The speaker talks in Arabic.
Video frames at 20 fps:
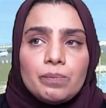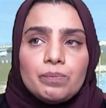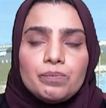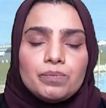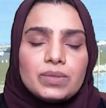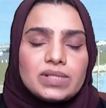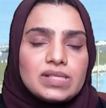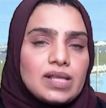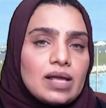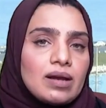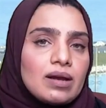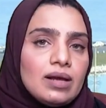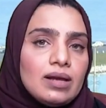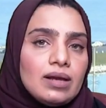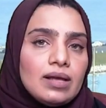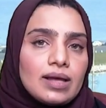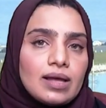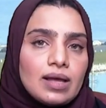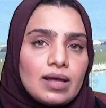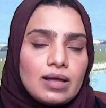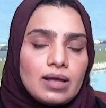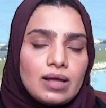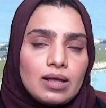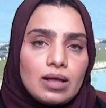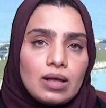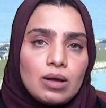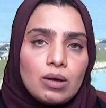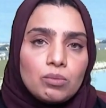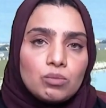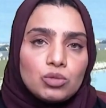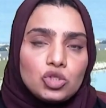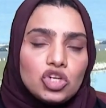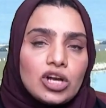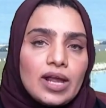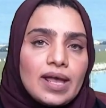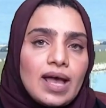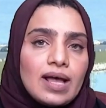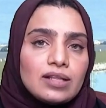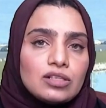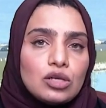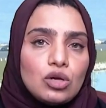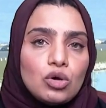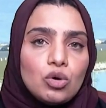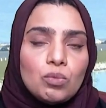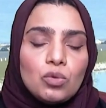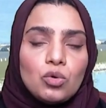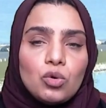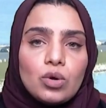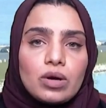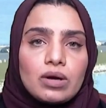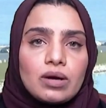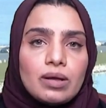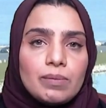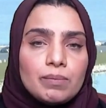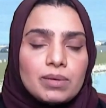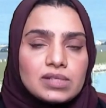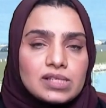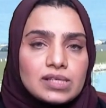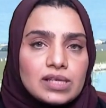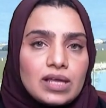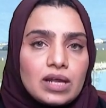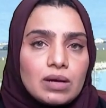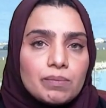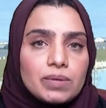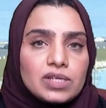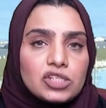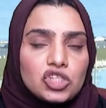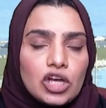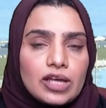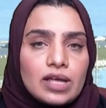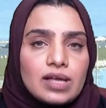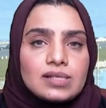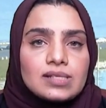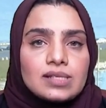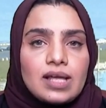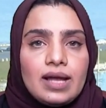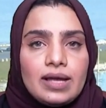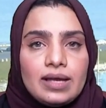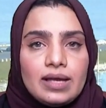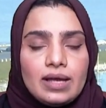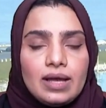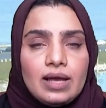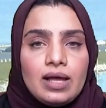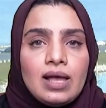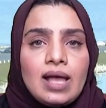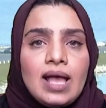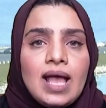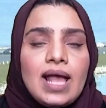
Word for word: بتسرع لك آه، مجريات الامور بتصير بشكل صحيح